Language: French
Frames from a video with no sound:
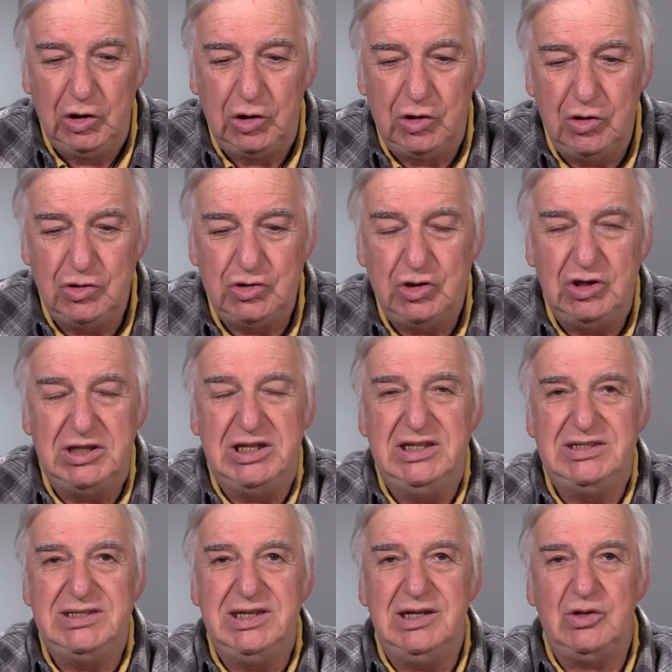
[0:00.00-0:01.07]
que je
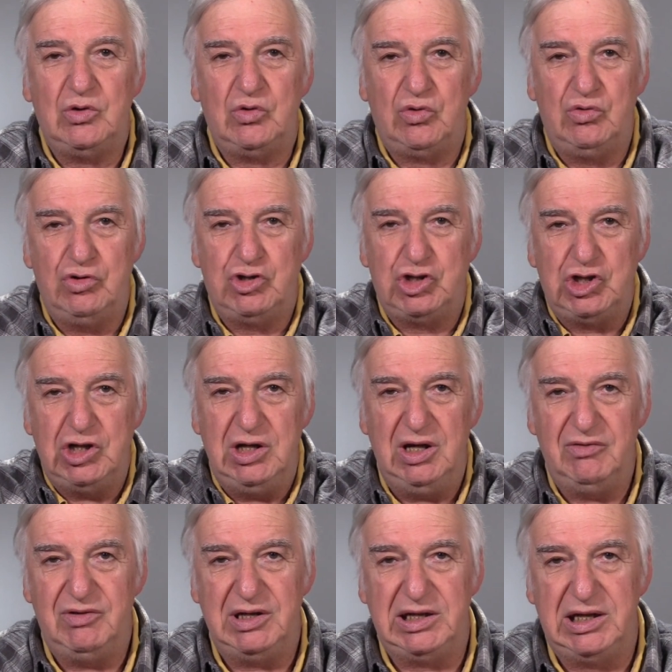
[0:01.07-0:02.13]
désire coucher
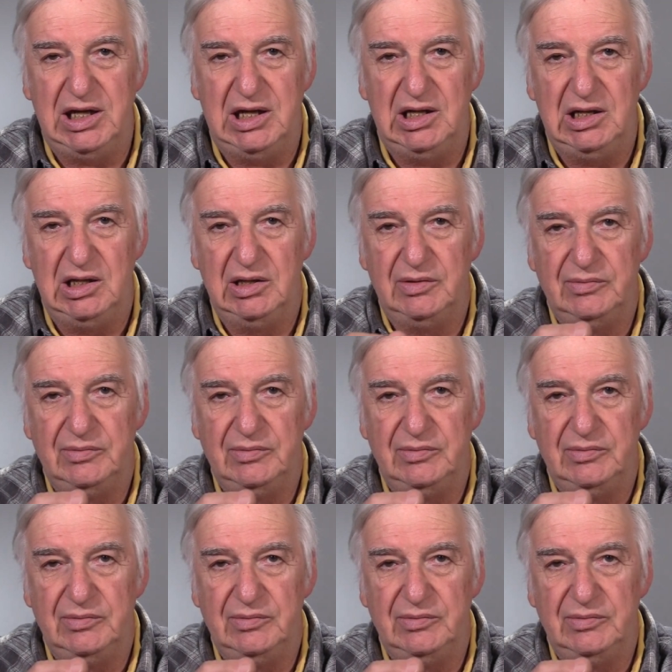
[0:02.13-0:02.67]
avec elle